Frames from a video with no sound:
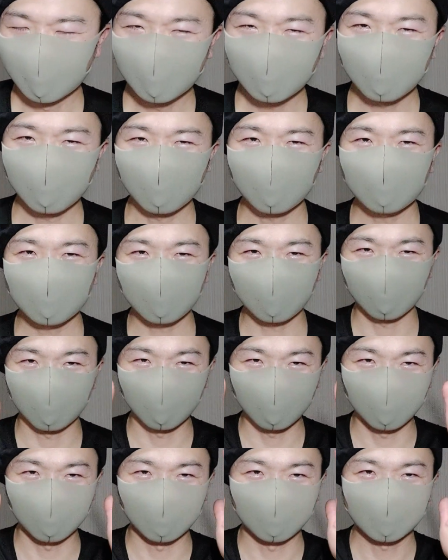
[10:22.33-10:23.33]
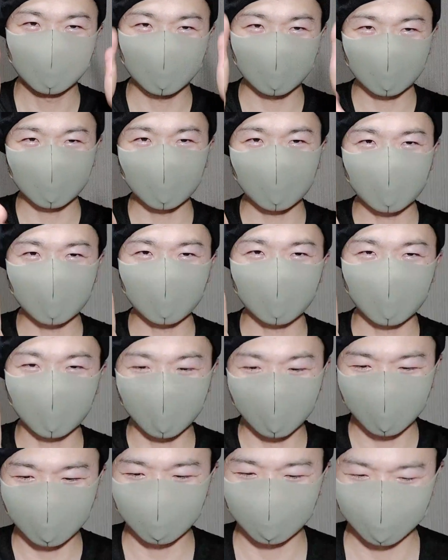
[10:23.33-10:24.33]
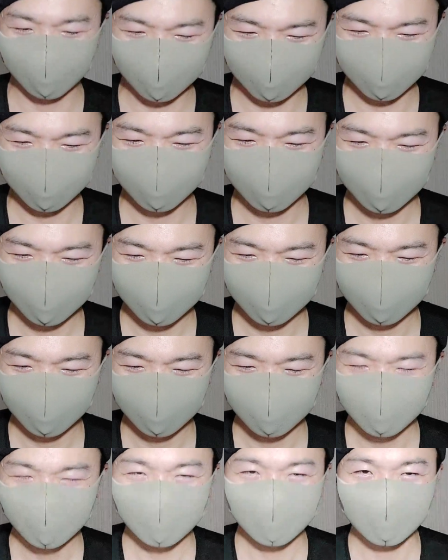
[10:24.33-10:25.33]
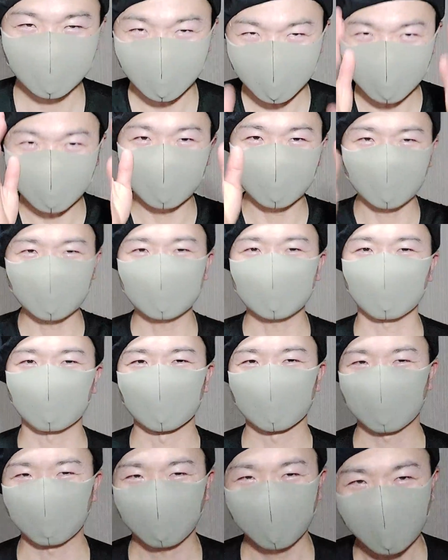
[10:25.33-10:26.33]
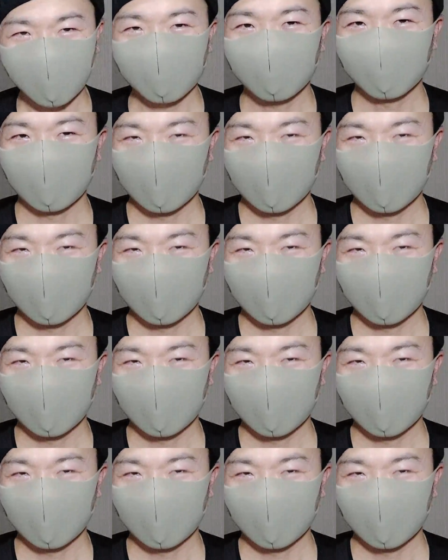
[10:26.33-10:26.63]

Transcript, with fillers: その人を知った気になれる、知った気になっちゃうんですよね。